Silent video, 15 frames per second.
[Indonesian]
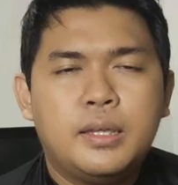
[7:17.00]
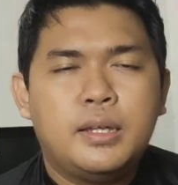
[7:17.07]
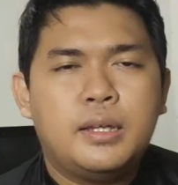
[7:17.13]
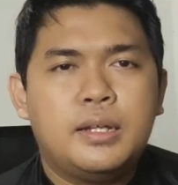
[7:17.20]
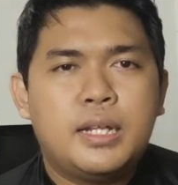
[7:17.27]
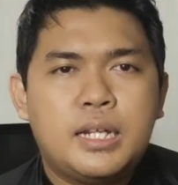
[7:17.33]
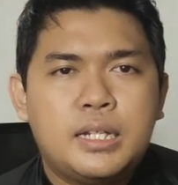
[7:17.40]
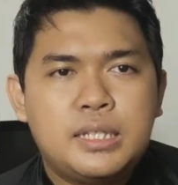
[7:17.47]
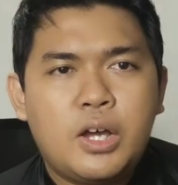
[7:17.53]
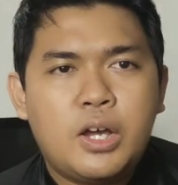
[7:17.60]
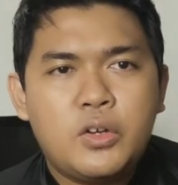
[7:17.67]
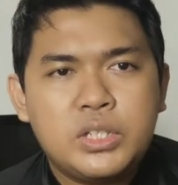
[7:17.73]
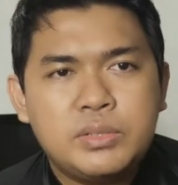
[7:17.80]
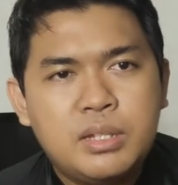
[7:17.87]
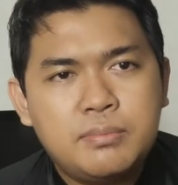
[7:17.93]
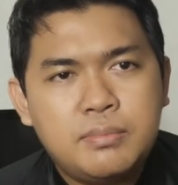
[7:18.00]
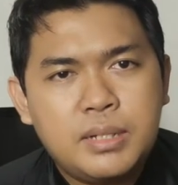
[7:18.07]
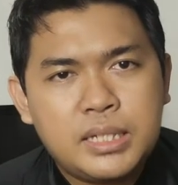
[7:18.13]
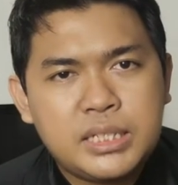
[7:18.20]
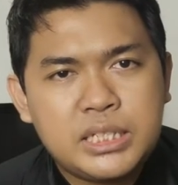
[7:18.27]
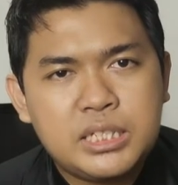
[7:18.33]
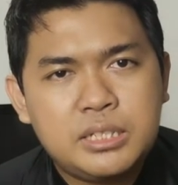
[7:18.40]
Nah di tahun
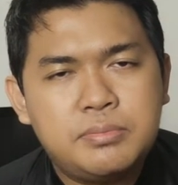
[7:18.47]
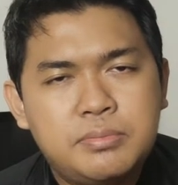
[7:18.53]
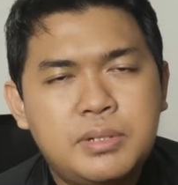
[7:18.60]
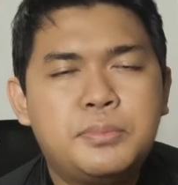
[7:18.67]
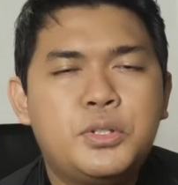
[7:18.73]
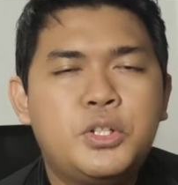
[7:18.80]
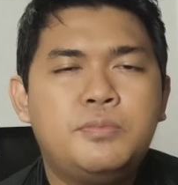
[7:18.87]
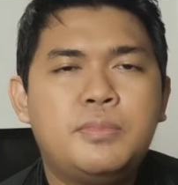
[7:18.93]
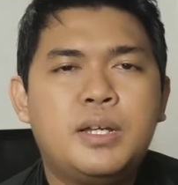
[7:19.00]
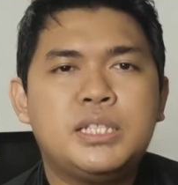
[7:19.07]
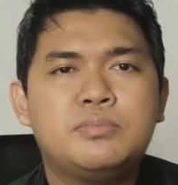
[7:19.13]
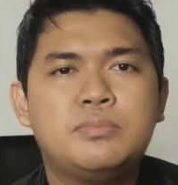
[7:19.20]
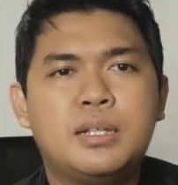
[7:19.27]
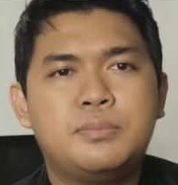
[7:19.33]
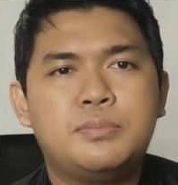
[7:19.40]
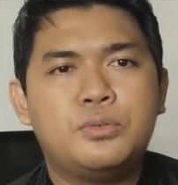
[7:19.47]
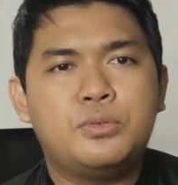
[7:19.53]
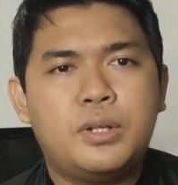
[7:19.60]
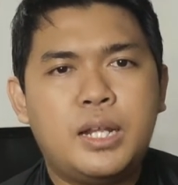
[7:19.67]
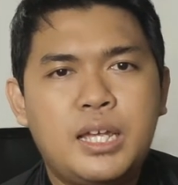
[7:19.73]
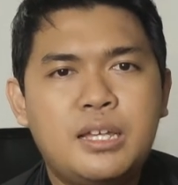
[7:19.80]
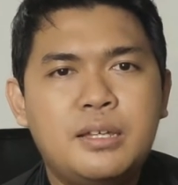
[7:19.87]
1995-96 uh,
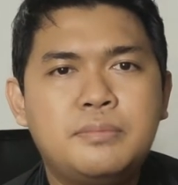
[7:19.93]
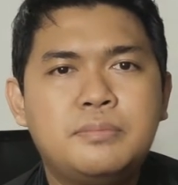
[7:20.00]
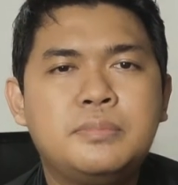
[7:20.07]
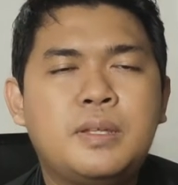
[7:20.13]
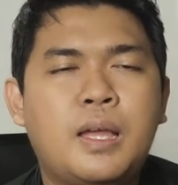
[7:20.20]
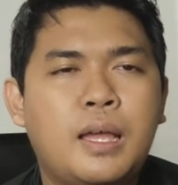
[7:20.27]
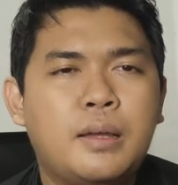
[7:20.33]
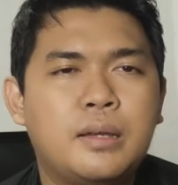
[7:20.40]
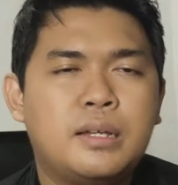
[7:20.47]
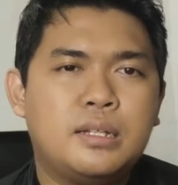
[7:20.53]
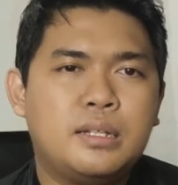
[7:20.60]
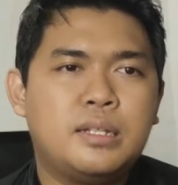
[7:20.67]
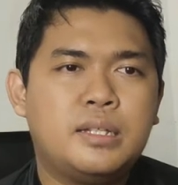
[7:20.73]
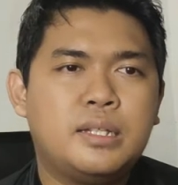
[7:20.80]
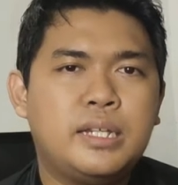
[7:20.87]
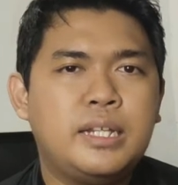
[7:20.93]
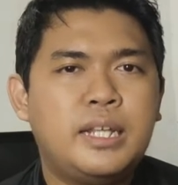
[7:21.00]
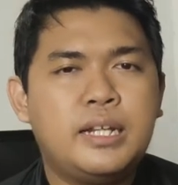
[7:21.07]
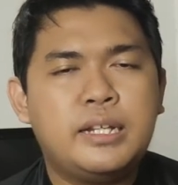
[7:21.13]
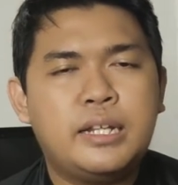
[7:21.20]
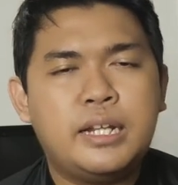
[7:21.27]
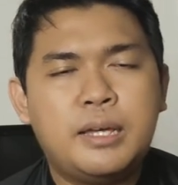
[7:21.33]
eh,
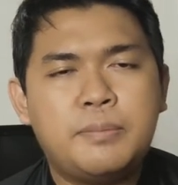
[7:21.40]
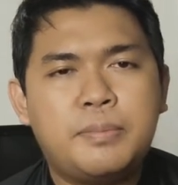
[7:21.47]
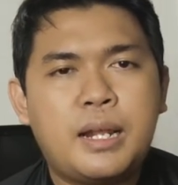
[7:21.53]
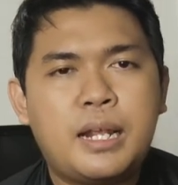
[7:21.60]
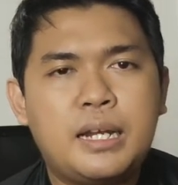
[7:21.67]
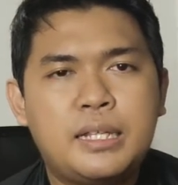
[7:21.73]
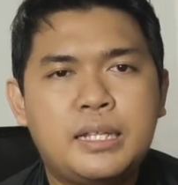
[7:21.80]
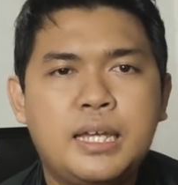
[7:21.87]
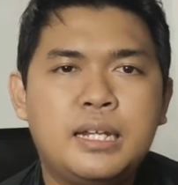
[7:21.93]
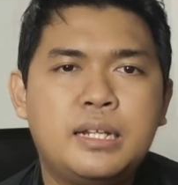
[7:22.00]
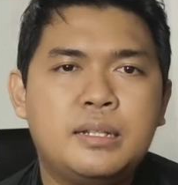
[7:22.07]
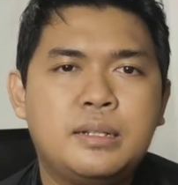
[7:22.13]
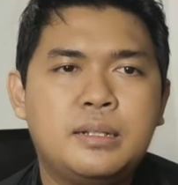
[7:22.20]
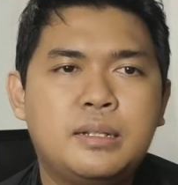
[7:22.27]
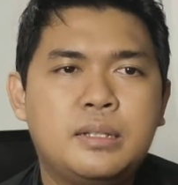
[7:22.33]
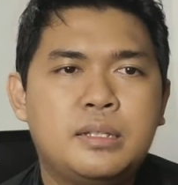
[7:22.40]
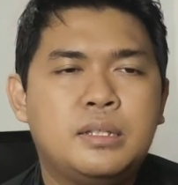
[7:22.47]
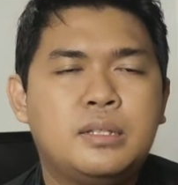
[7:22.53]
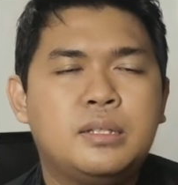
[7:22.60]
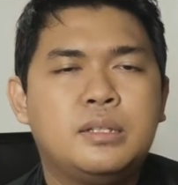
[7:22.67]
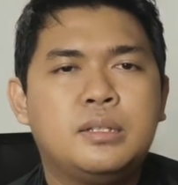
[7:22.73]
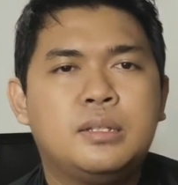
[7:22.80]
ini adalah peralihan
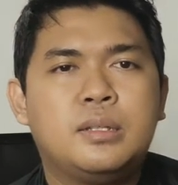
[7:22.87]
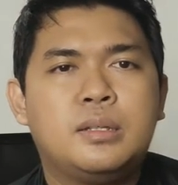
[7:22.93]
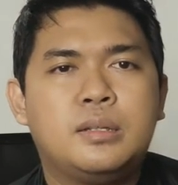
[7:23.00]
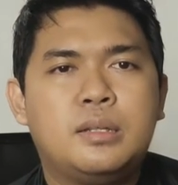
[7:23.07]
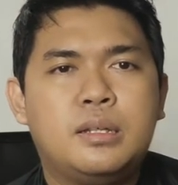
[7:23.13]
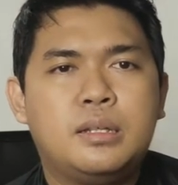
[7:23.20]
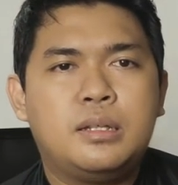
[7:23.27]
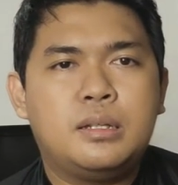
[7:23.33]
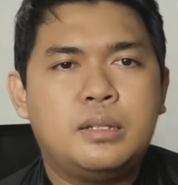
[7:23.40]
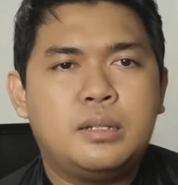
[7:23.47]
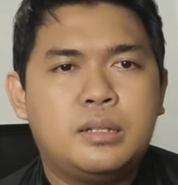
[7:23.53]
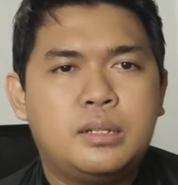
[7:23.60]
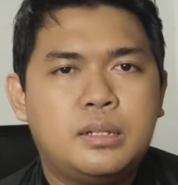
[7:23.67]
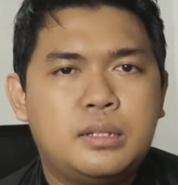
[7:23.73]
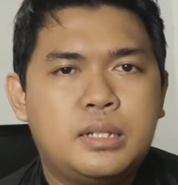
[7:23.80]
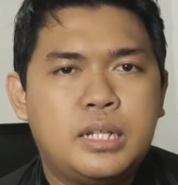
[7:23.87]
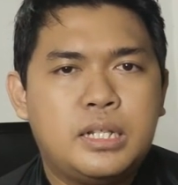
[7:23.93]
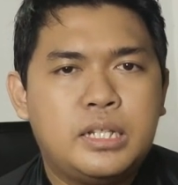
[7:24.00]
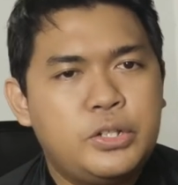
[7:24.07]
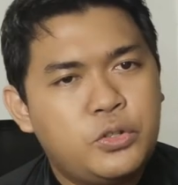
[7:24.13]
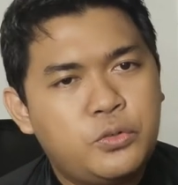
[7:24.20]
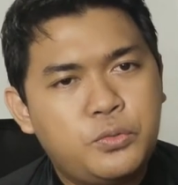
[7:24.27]
uh, dari
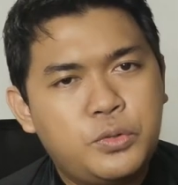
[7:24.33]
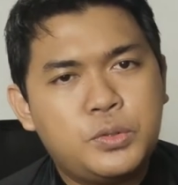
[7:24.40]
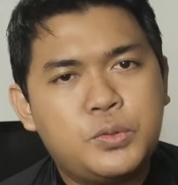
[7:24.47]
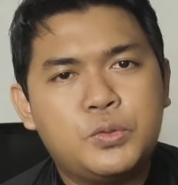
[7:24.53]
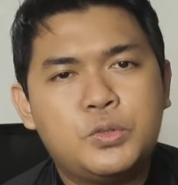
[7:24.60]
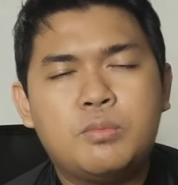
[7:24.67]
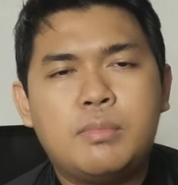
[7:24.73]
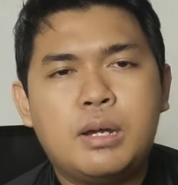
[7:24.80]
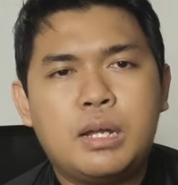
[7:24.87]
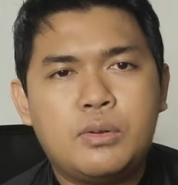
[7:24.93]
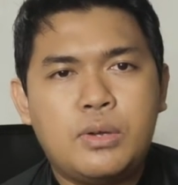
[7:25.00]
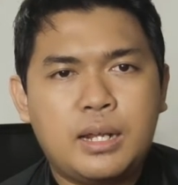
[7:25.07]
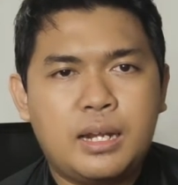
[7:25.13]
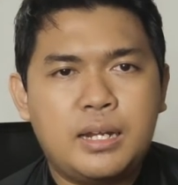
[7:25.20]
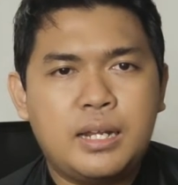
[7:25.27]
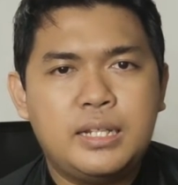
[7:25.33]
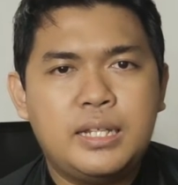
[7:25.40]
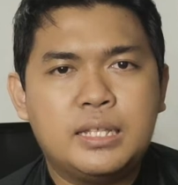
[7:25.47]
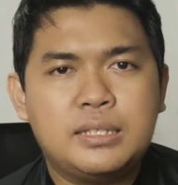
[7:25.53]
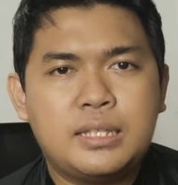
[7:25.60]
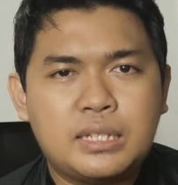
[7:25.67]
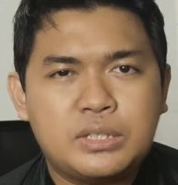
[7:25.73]
Indofood untuk mengeluarkan hadiah
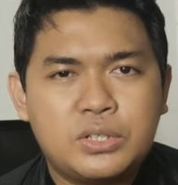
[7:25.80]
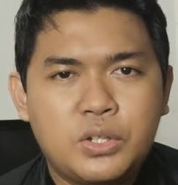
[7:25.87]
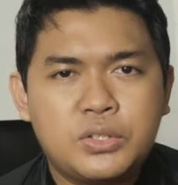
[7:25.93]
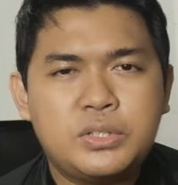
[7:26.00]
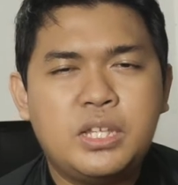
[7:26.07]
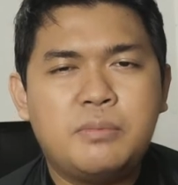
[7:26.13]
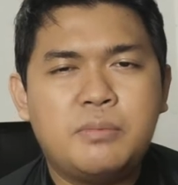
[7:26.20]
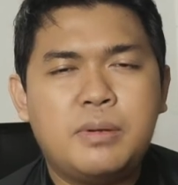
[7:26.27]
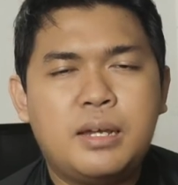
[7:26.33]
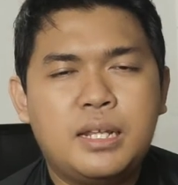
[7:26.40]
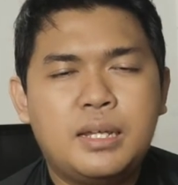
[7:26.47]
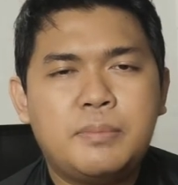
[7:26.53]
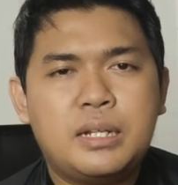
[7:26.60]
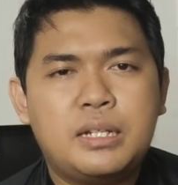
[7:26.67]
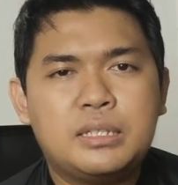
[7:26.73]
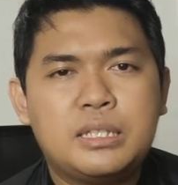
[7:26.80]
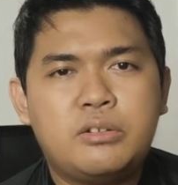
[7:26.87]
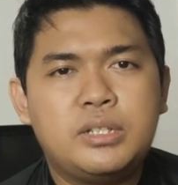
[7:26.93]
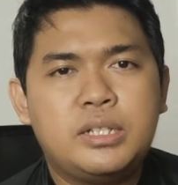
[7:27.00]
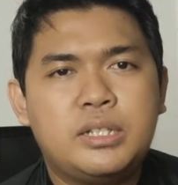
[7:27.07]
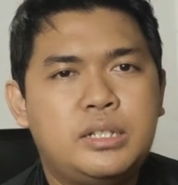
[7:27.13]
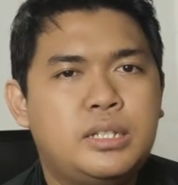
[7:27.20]
Tasos yang mana pada tahun
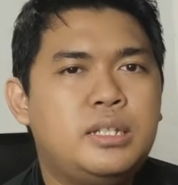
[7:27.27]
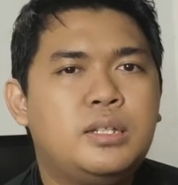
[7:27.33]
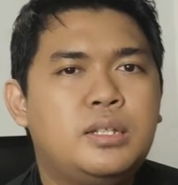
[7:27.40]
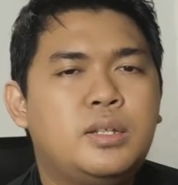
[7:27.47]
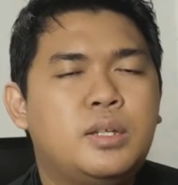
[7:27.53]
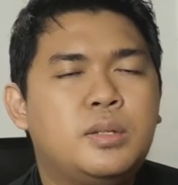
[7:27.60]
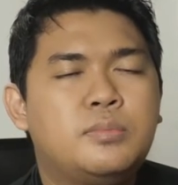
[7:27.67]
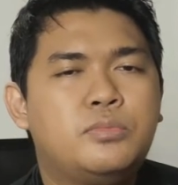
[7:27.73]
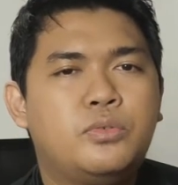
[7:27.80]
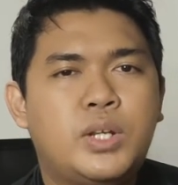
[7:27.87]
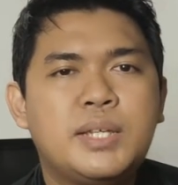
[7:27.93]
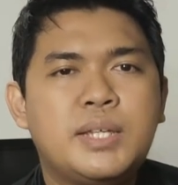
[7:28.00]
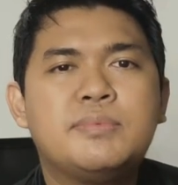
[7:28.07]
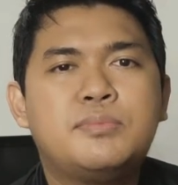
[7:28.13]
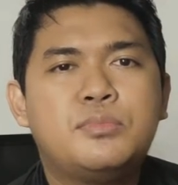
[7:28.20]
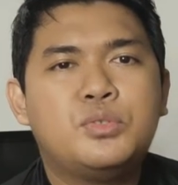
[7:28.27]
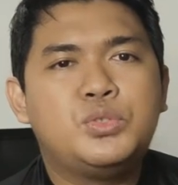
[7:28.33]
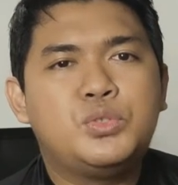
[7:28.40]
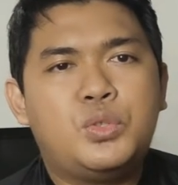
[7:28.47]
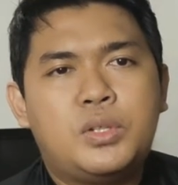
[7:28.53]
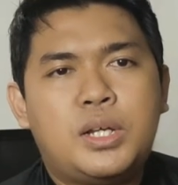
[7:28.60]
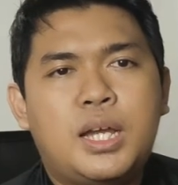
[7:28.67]
ini mulai
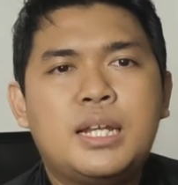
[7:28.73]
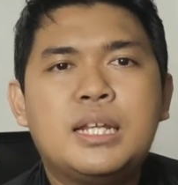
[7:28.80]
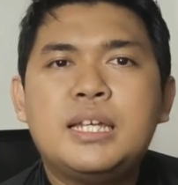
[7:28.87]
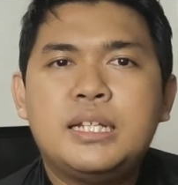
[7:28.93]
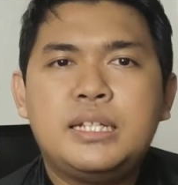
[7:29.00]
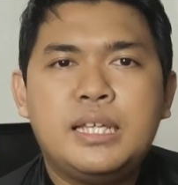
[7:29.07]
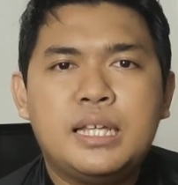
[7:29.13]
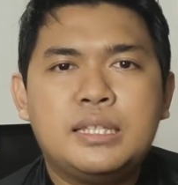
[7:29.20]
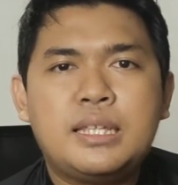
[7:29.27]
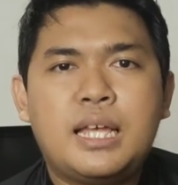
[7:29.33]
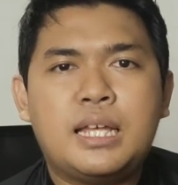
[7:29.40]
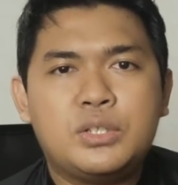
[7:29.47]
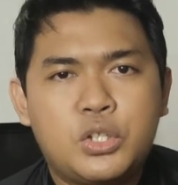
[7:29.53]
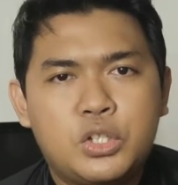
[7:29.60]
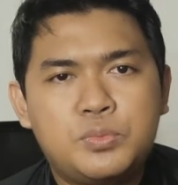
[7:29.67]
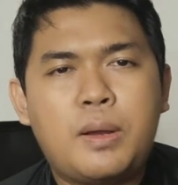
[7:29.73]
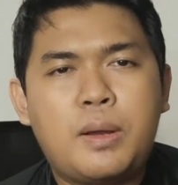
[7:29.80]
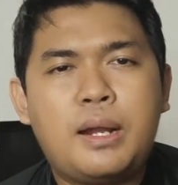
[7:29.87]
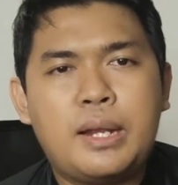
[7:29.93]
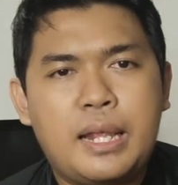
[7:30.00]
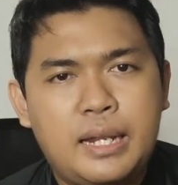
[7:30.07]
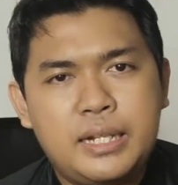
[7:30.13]
memunculkan hadiah Tasos
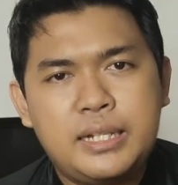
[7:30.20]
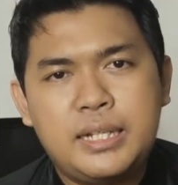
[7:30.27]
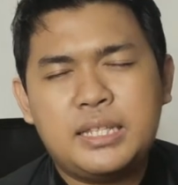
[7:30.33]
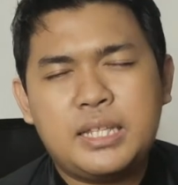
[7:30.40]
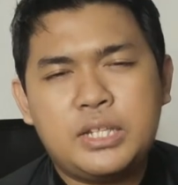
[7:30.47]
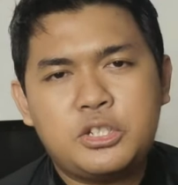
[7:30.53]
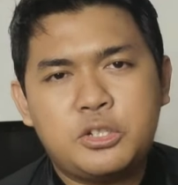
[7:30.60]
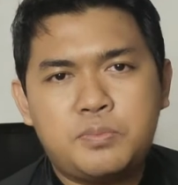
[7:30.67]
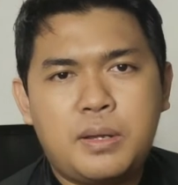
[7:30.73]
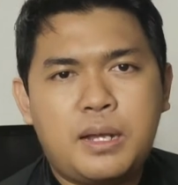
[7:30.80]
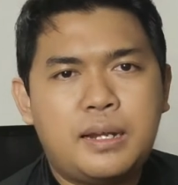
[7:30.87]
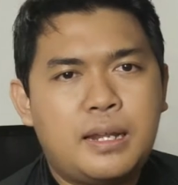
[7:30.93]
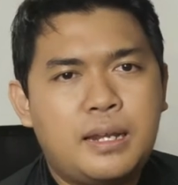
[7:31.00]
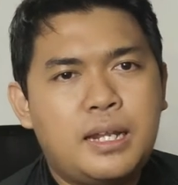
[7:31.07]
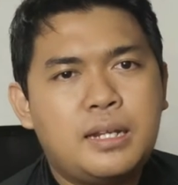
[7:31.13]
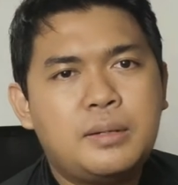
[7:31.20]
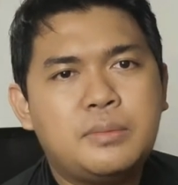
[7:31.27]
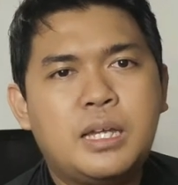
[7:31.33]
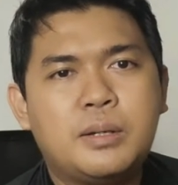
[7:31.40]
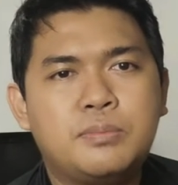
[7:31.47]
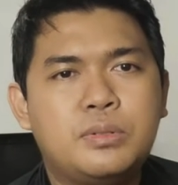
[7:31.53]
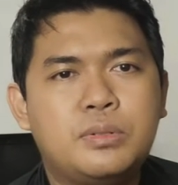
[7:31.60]
pengenalan ya Tasos pengenalan
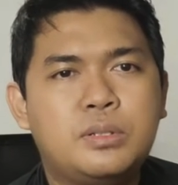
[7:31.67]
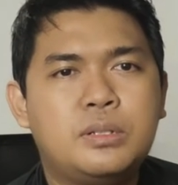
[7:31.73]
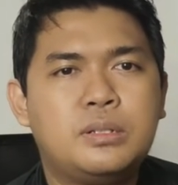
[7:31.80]
yang ber,